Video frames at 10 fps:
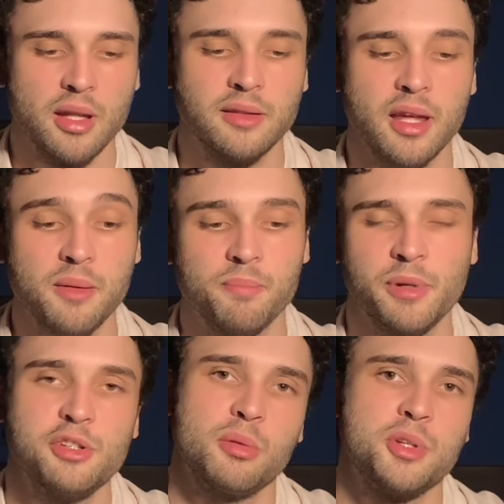Tem
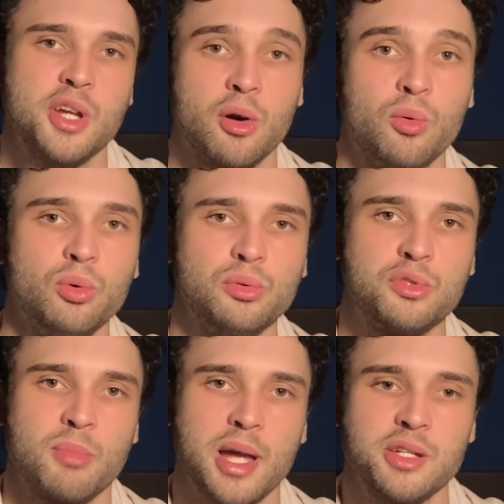principalmente agudos
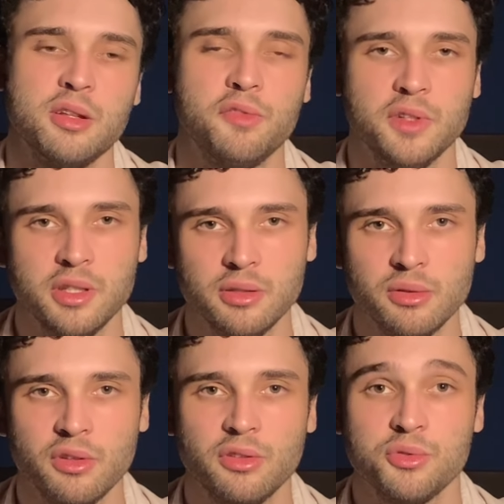mais
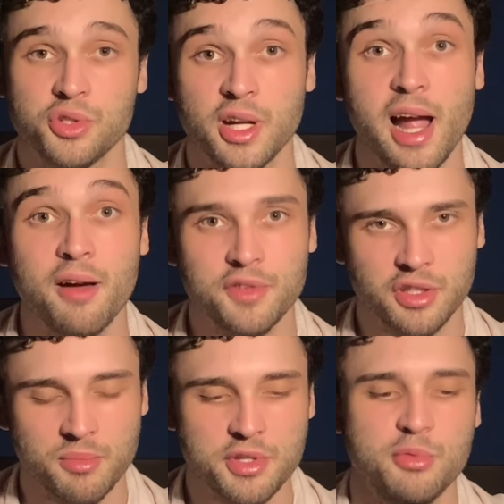definidos, assim, os graves
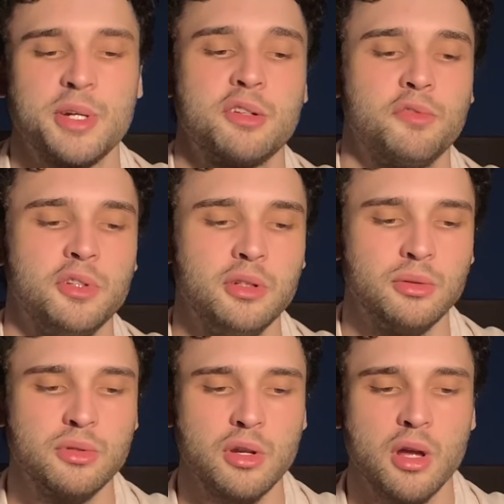também são mais
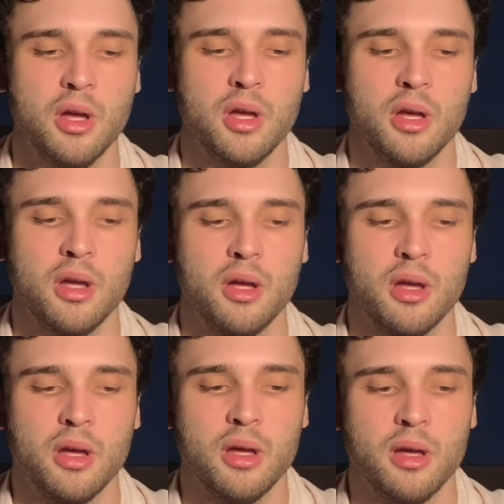definidos.
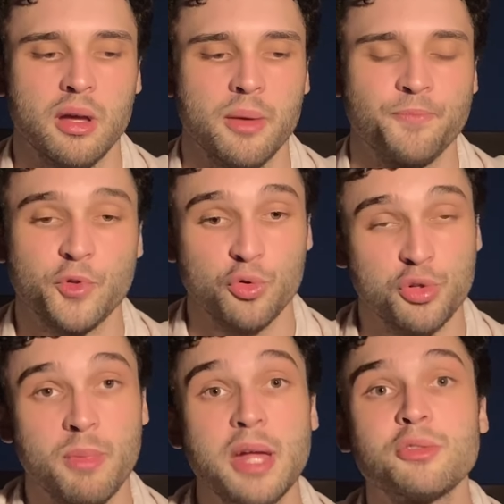É, os
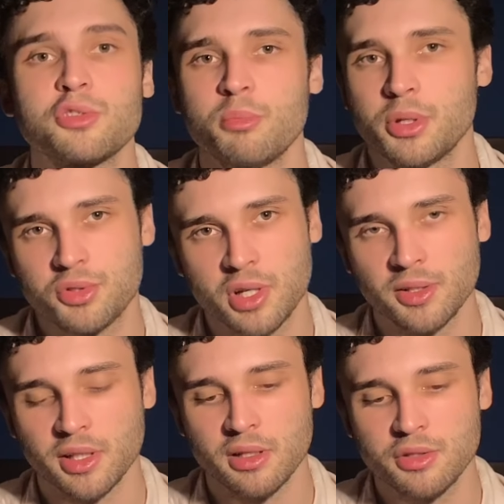médios são menos
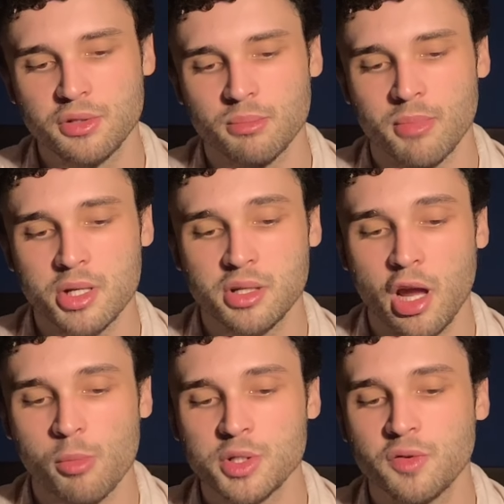gritantes, mas,
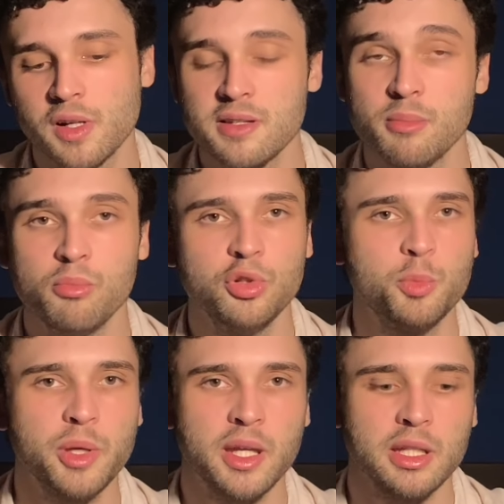cara, uma diferença muito
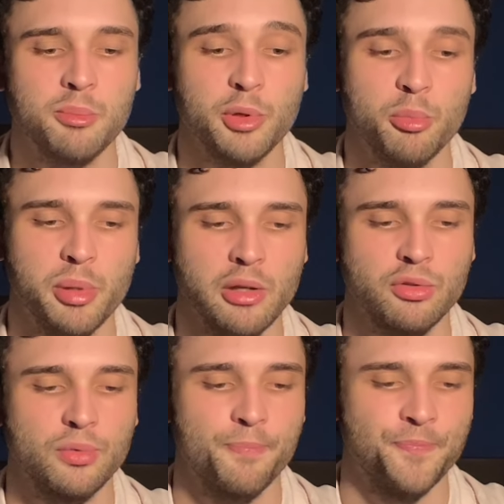pequena pelo preço.